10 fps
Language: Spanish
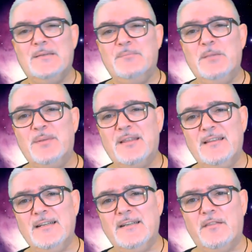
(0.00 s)
y para
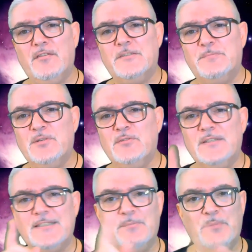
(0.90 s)
hacer el ejercicio del espejo
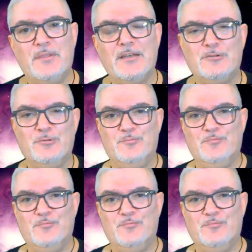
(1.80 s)
tienes que empezar tú.